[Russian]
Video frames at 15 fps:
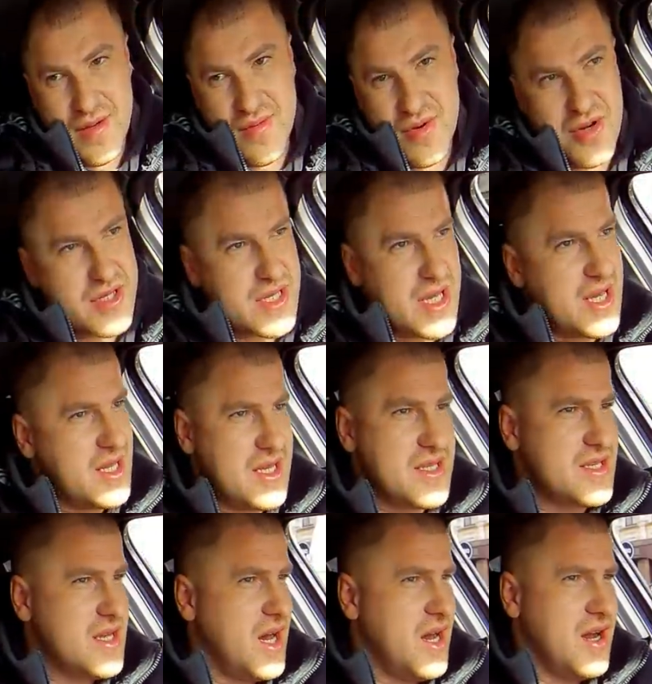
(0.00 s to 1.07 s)
Просто я не
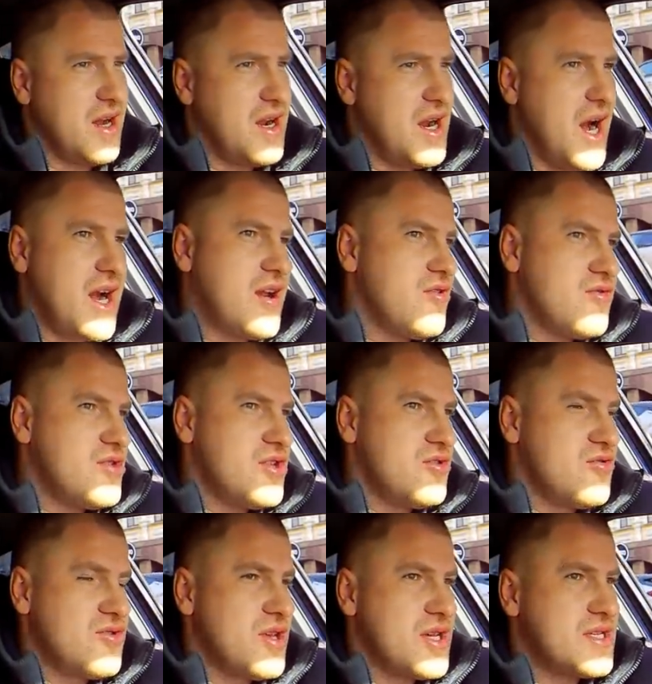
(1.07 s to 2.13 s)
знаю, как люди
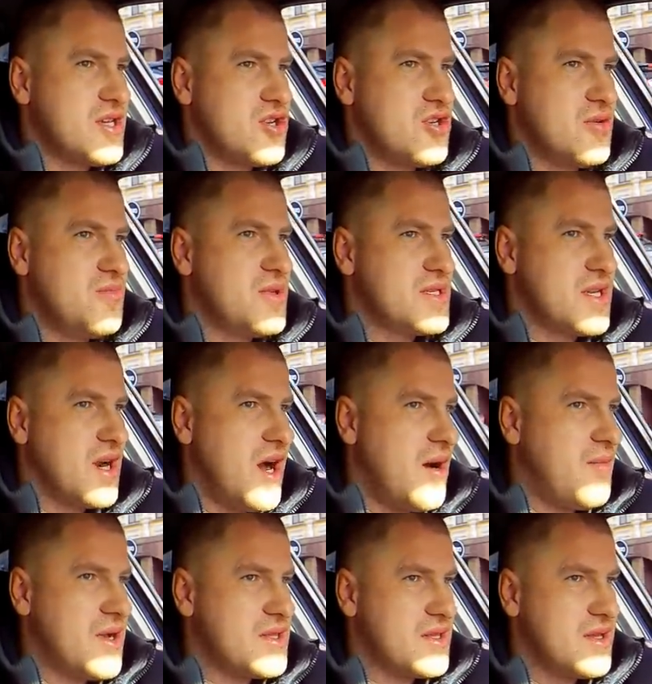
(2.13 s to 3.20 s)
у нас еще
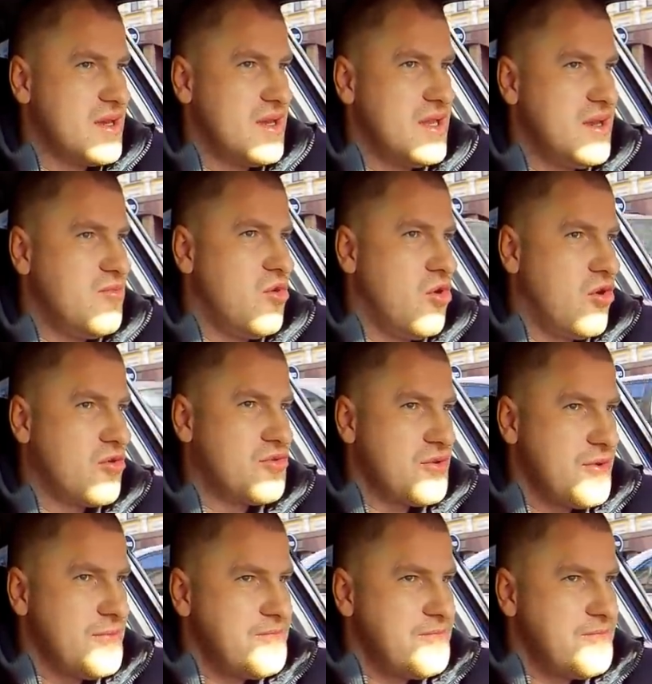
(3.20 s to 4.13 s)
безграмотные не могут